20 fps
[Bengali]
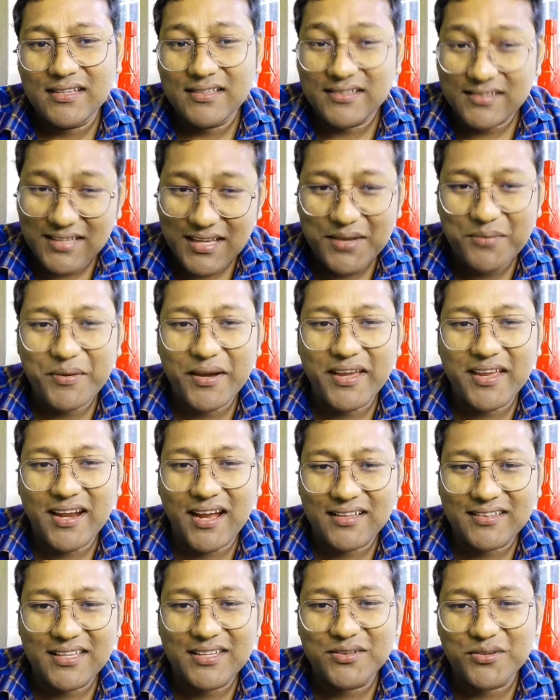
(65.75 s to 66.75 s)
সেই মায়ের
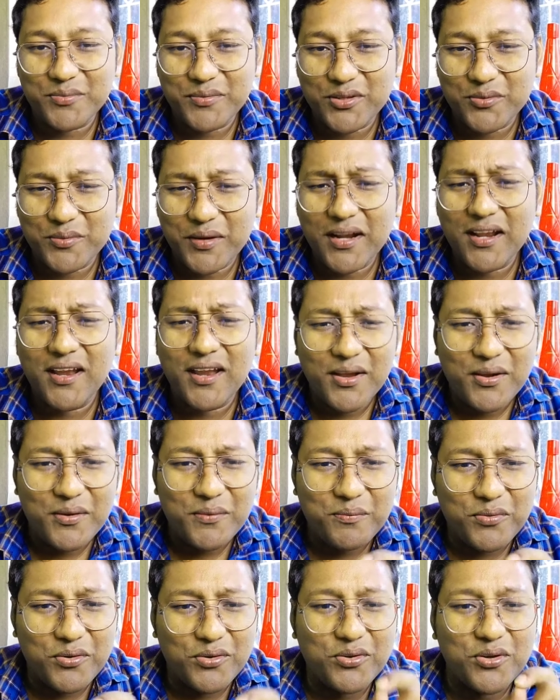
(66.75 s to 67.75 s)
হাতেই তুমি তোমার
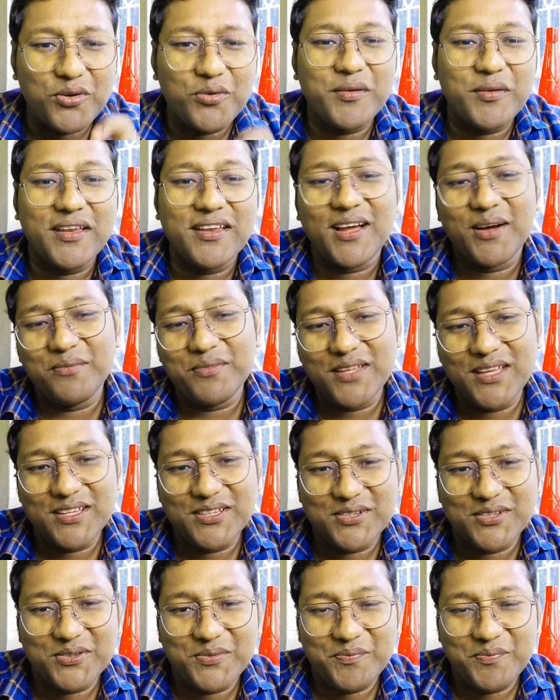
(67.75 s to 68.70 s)
প্রথম ইনকাম দিয়েছ